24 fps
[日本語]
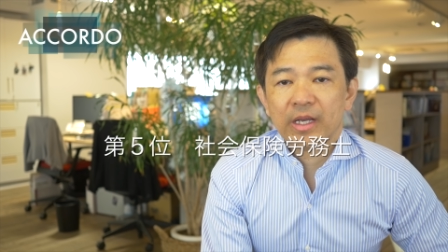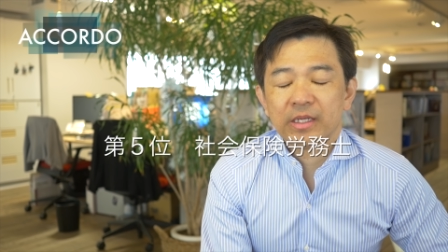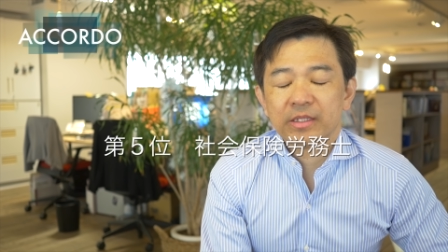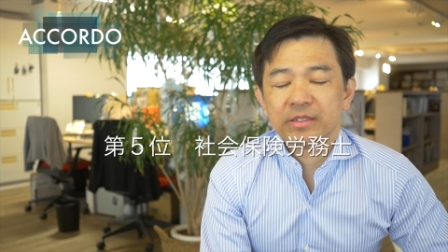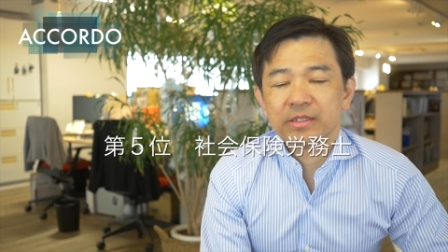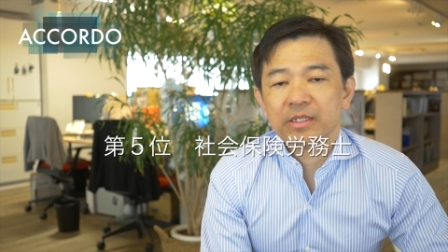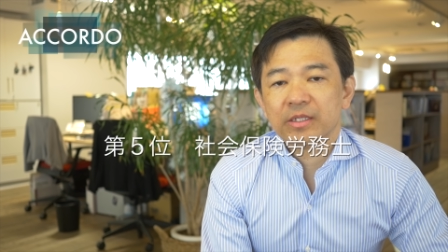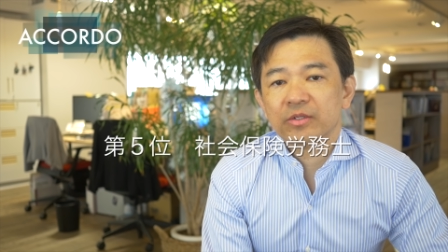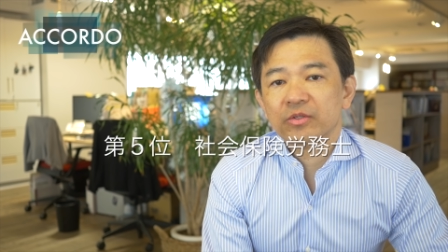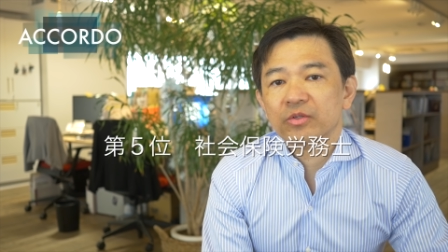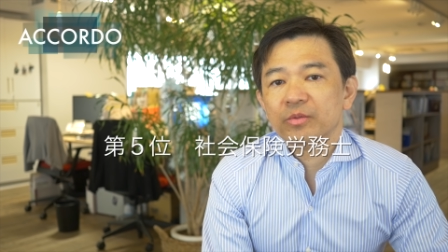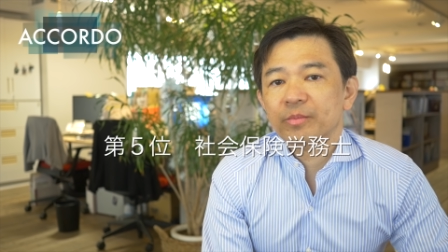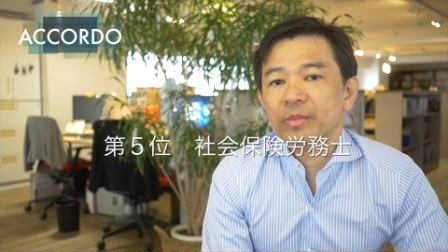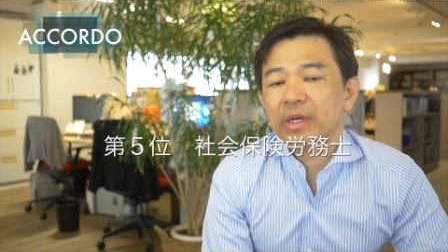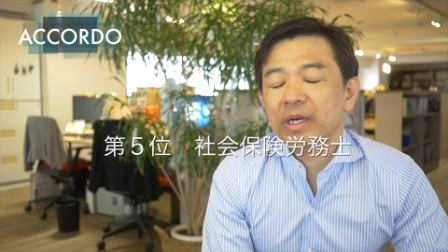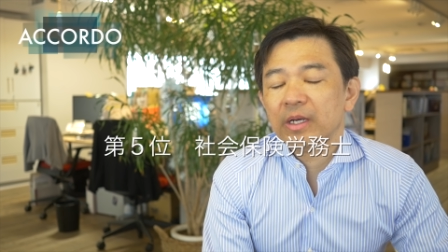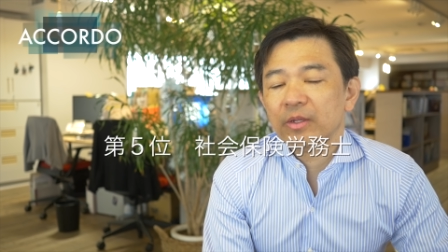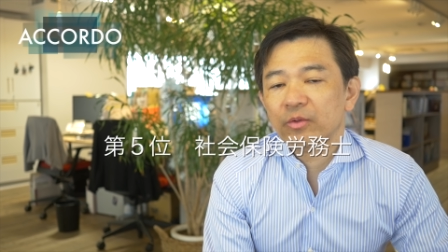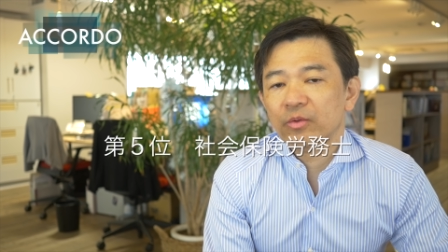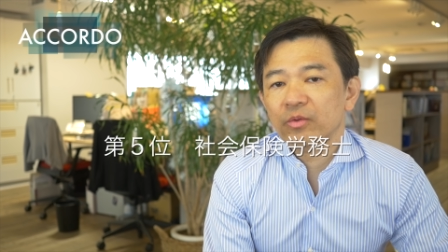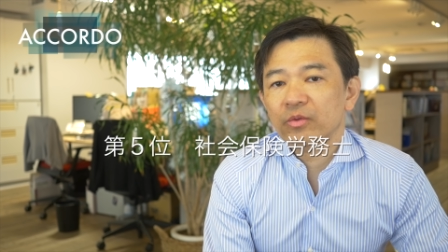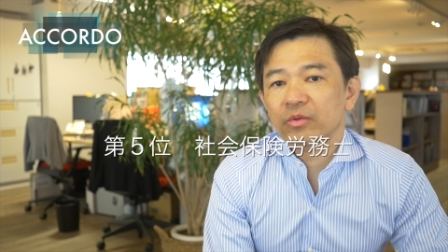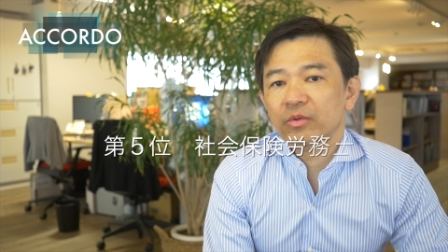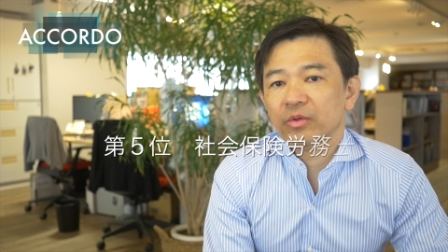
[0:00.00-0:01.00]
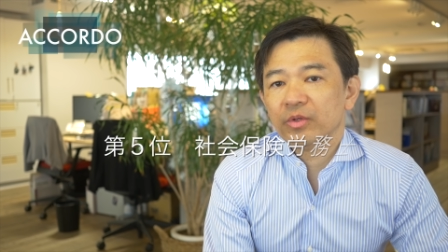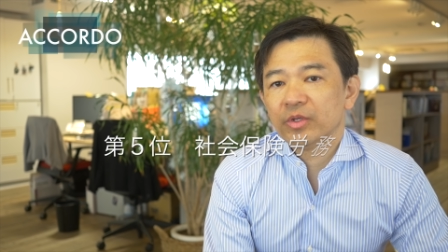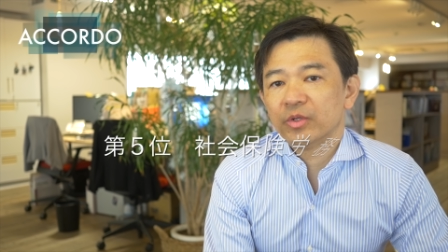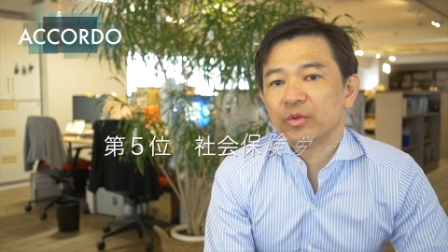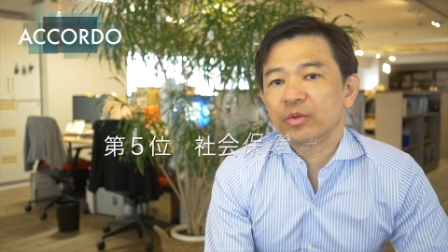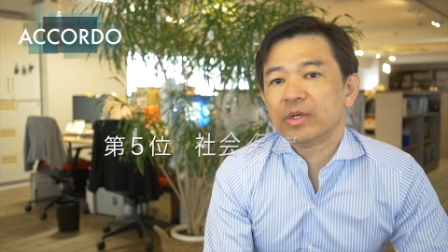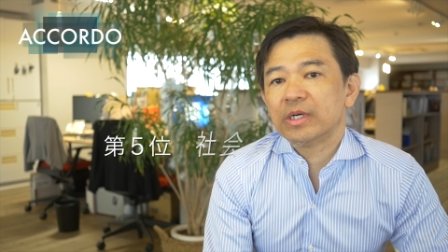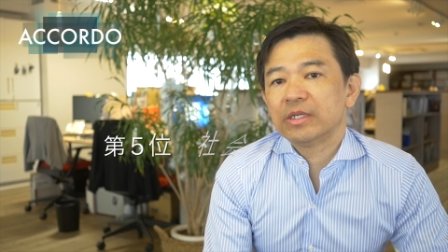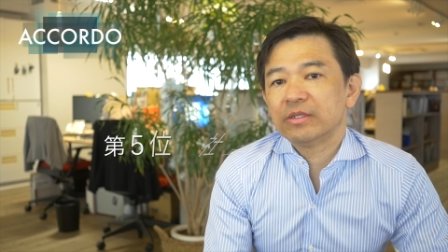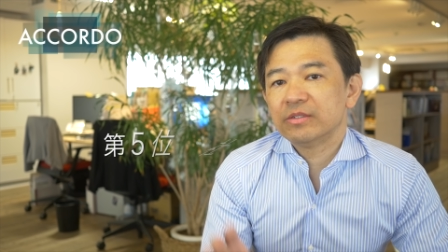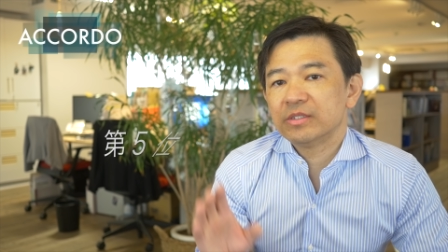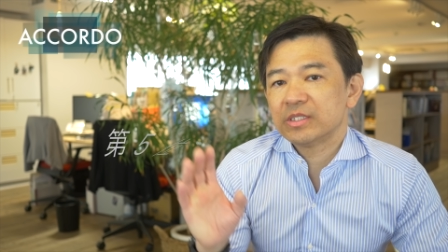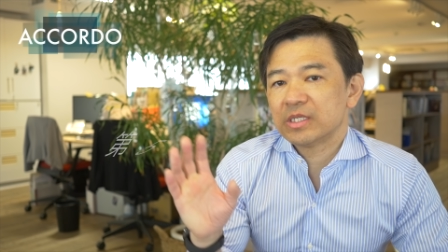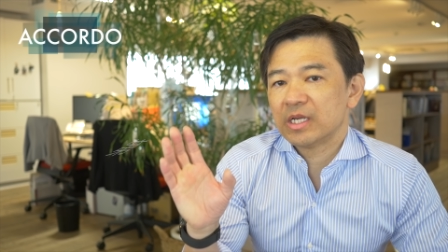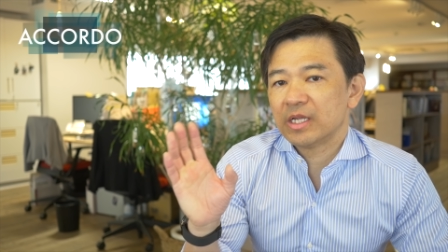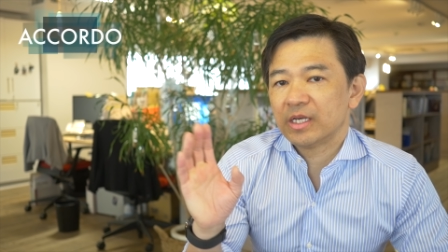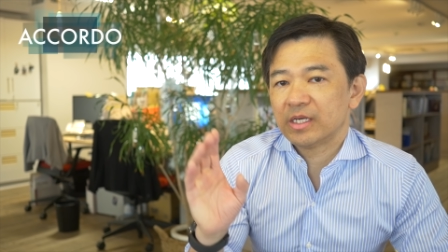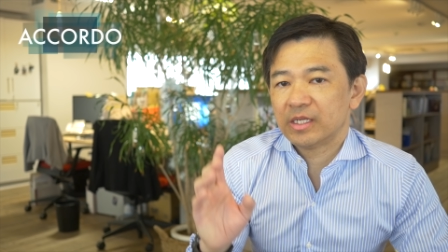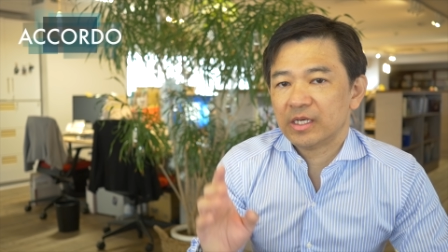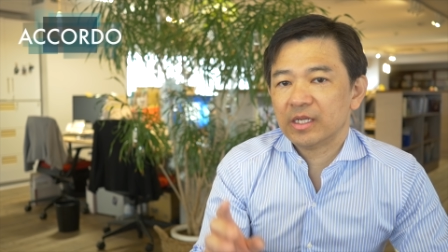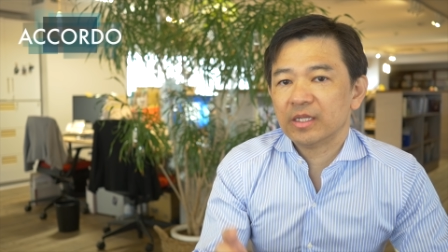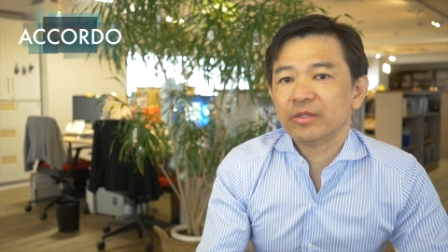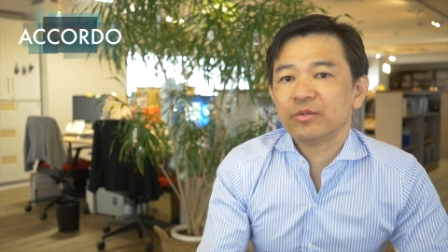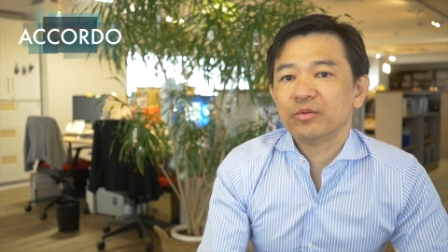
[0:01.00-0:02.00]
活躍の場はどんどん広がるんじゃない
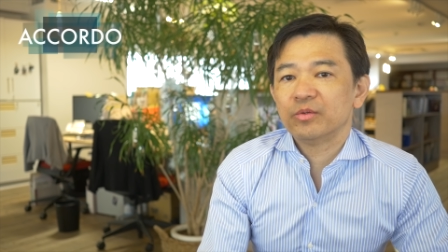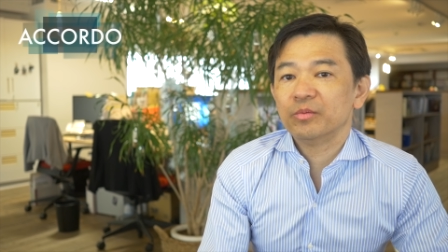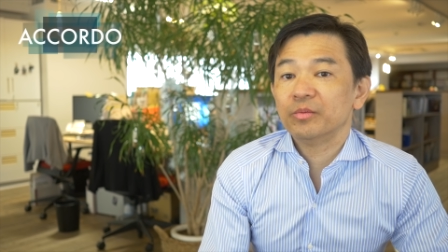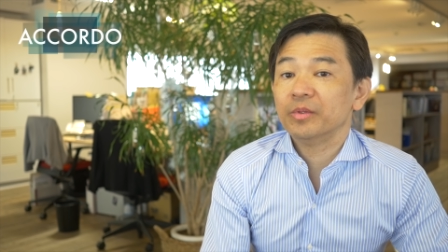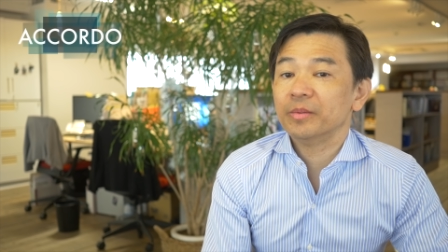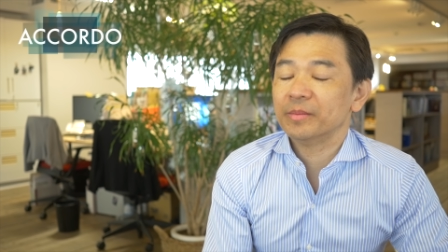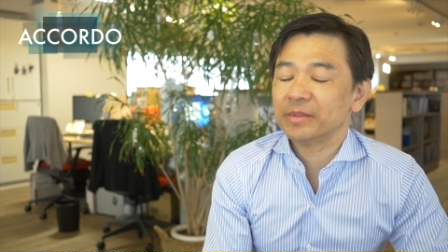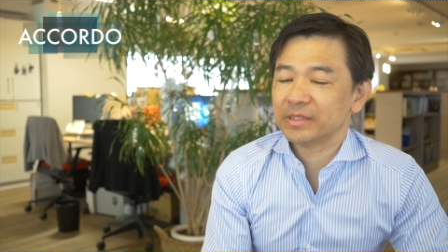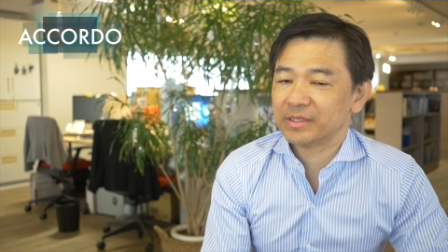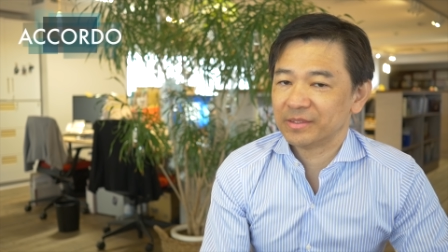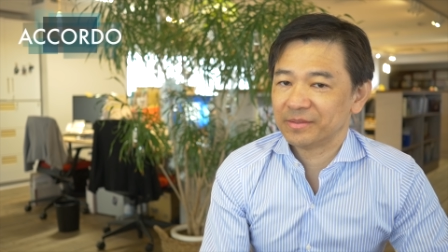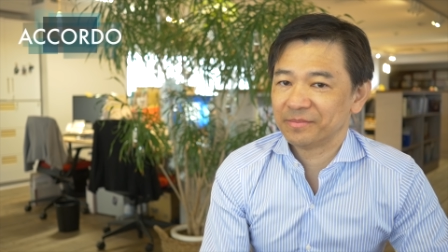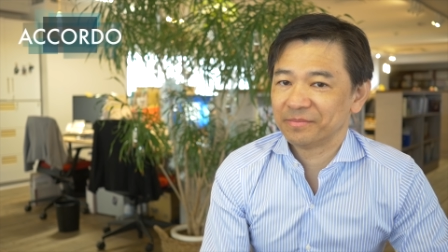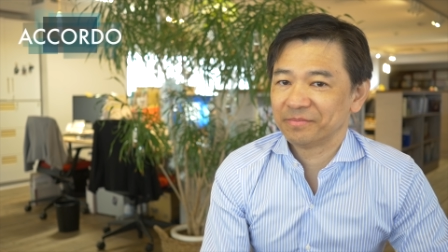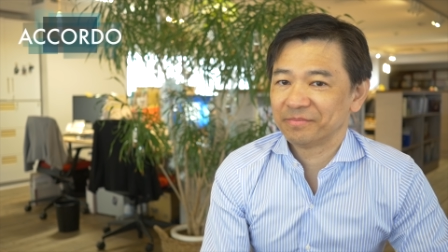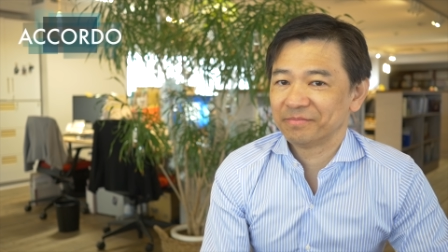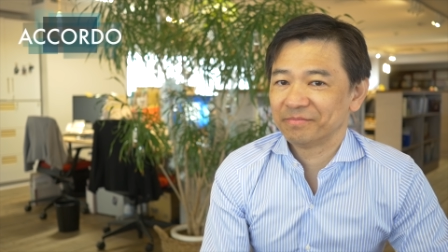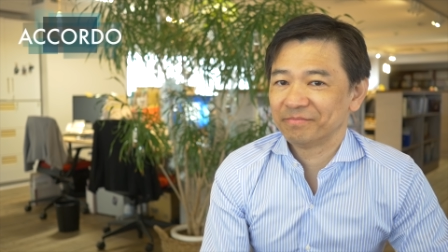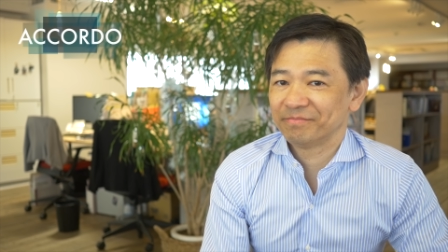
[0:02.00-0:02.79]
かなって思います